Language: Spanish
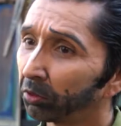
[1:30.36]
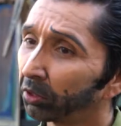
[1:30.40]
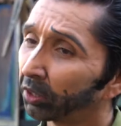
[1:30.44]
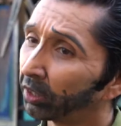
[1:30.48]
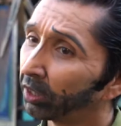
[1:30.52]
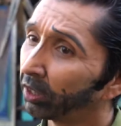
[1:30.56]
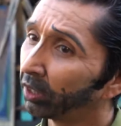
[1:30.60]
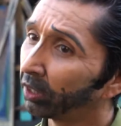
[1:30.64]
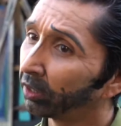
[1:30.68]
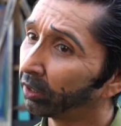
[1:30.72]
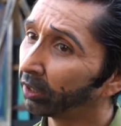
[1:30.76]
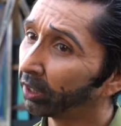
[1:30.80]
porque
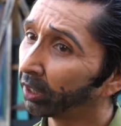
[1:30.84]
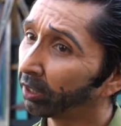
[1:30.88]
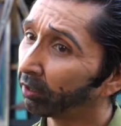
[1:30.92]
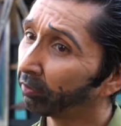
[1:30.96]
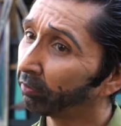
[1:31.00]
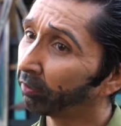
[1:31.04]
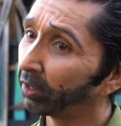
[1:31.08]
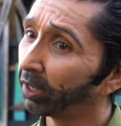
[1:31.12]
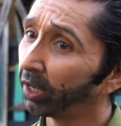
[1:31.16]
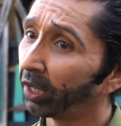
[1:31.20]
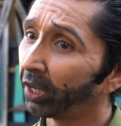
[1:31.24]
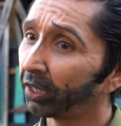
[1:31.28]
en el,
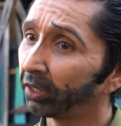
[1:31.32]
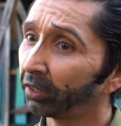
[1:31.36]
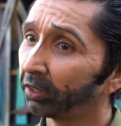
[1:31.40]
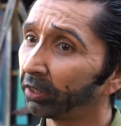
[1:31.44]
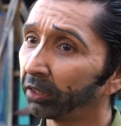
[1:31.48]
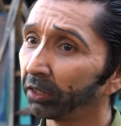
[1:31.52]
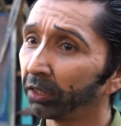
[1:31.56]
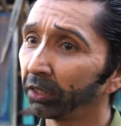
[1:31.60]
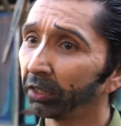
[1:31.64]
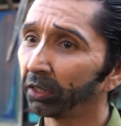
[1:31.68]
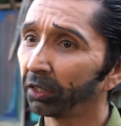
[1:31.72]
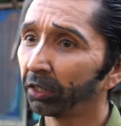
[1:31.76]
Café de las
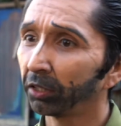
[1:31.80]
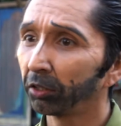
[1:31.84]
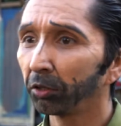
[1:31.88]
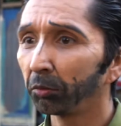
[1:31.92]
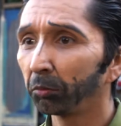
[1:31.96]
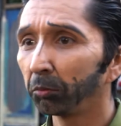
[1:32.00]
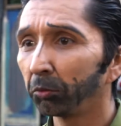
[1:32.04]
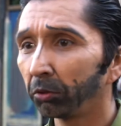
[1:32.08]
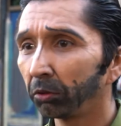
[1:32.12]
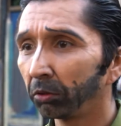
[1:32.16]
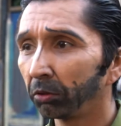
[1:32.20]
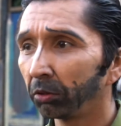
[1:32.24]
Artes es
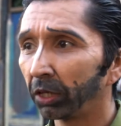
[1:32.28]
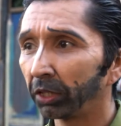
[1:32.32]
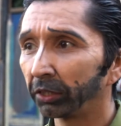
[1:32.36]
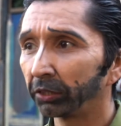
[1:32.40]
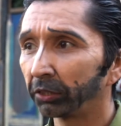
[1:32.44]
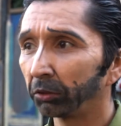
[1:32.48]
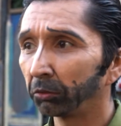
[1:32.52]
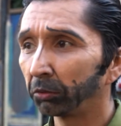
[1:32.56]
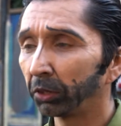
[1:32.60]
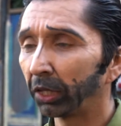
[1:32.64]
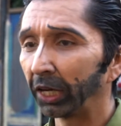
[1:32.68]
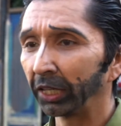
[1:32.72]
como la
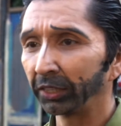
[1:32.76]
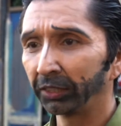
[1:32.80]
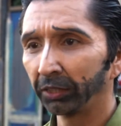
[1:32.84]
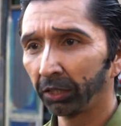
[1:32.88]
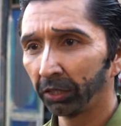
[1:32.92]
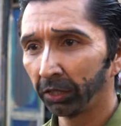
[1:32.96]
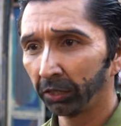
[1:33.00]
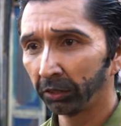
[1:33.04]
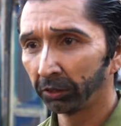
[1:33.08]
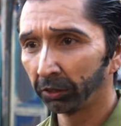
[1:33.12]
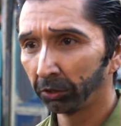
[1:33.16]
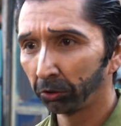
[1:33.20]
segunda casa
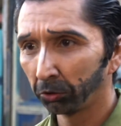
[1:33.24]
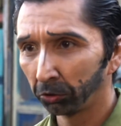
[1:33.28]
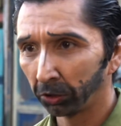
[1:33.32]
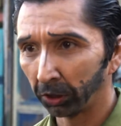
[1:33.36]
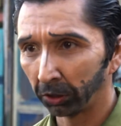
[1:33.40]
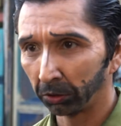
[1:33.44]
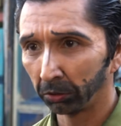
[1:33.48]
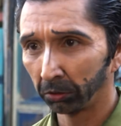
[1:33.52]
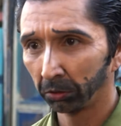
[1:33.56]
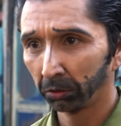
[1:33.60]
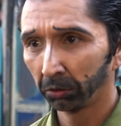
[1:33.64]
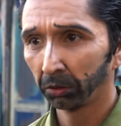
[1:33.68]
del Gran Circo
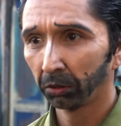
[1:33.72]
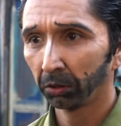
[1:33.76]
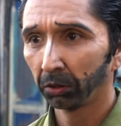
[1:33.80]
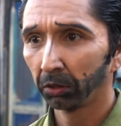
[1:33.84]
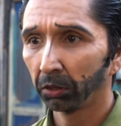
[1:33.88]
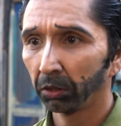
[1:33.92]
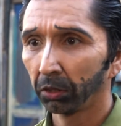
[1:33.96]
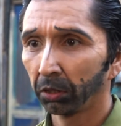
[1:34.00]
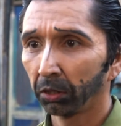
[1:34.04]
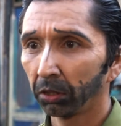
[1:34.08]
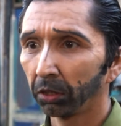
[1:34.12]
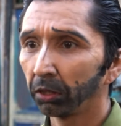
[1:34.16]
Teatro.
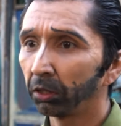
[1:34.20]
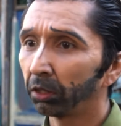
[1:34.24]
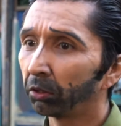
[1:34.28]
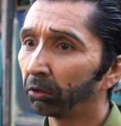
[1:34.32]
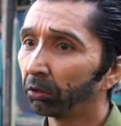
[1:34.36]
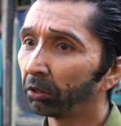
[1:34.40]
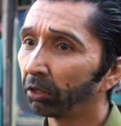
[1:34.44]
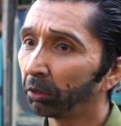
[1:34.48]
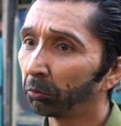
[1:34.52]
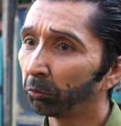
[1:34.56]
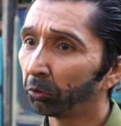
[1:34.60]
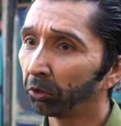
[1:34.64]

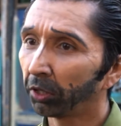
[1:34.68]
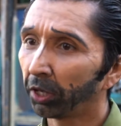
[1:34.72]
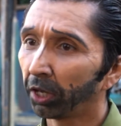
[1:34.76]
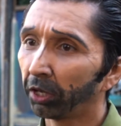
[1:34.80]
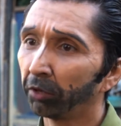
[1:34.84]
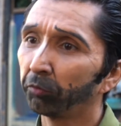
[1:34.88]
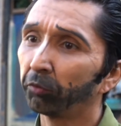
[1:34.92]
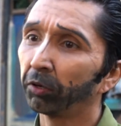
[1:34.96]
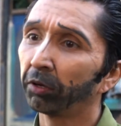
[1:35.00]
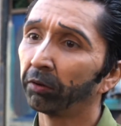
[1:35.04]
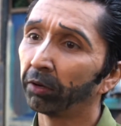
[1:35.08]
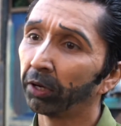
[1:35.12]
Recordemos que
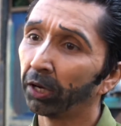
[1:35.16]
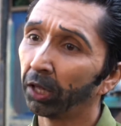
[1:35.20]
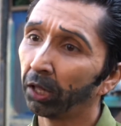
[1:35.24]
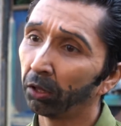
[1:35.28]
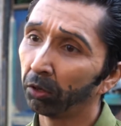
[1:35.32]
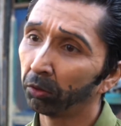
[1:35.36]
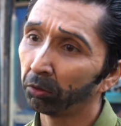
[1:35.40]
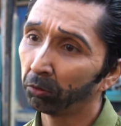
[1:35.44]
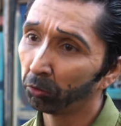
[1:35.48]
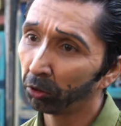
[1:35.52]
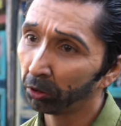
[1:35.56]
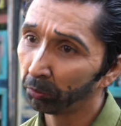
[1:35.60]
ahí fue
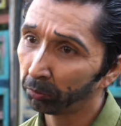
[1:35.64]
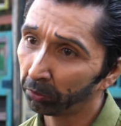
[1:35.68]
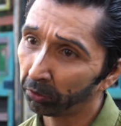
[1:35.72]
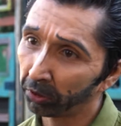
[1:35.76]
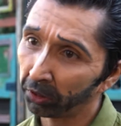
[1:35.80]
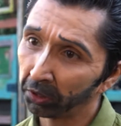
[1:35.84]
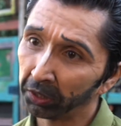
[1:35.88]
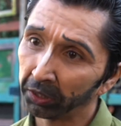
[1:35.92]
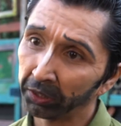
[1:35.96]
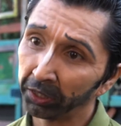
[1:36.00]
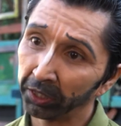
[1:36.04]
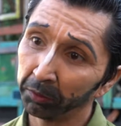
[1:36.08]
velado el
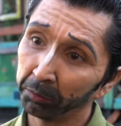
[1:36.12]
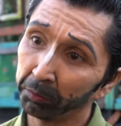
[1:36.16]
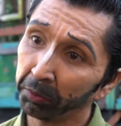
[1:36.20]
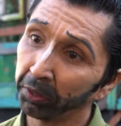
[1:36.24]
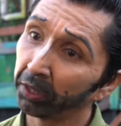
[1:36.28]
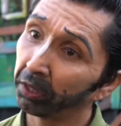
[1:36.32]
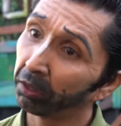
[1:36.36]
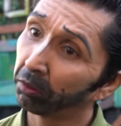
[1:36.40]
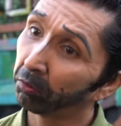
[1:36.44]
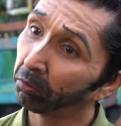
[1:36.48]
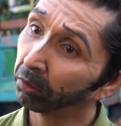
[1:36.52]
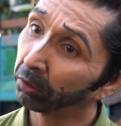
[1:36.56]
cuerpo de Andrés
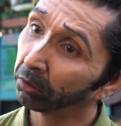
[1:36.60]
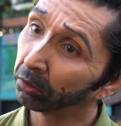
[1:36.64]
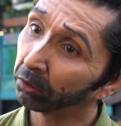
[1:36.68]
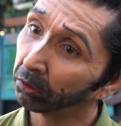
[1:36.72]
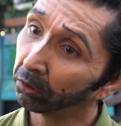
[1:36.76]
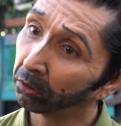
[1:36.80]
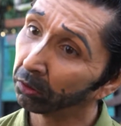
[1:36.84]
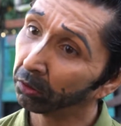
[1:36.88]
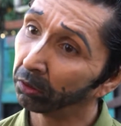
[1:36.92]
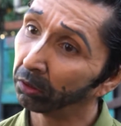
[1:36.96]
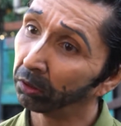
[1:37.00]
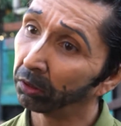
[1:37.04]
Pérez
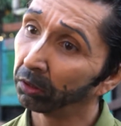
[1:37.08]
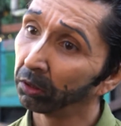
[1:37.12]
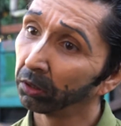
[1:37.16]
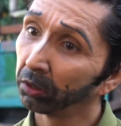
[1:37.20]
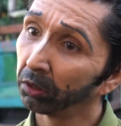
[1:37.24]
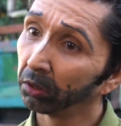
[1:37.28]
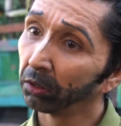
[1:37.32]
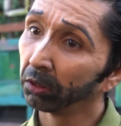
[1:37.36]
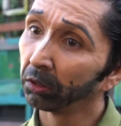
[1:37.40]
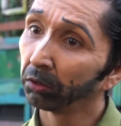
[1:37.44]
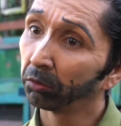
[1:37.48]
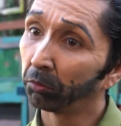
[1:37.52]
cuando,
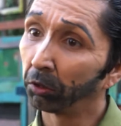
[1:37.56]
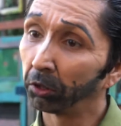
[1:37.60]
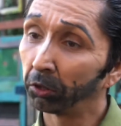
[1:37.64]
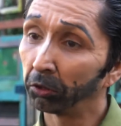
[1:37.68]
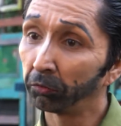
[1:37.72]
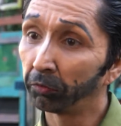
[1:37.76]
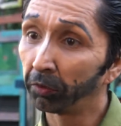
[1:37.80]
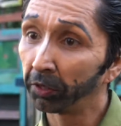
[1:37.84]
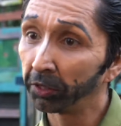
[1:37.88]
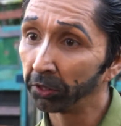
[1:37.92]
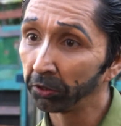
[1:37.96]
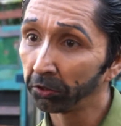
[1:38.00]

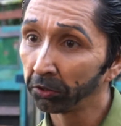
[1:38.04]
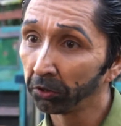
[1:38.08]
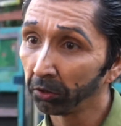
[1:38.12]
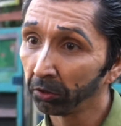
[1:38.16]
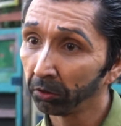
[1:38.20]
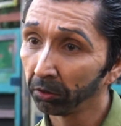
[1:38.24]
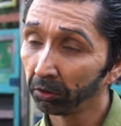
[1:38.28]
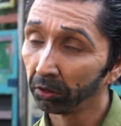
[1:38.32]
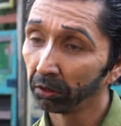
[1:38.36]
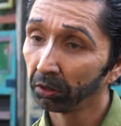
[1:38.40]
cuando falleció.